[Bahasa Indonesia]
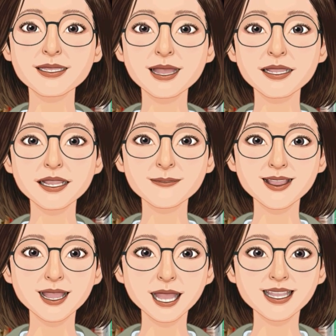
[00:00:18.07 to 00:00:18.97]
Semoga
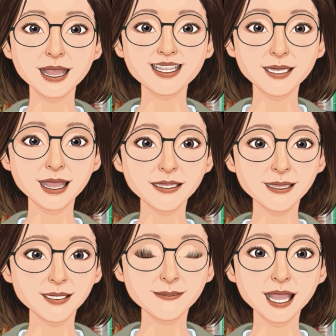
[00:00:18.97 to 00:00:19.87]
tutorial ini
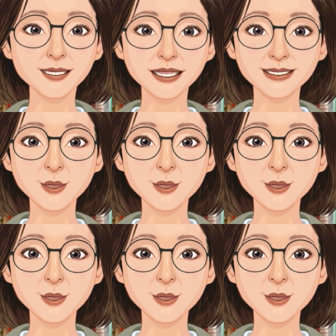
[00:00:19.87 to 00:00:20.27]
membantu Anda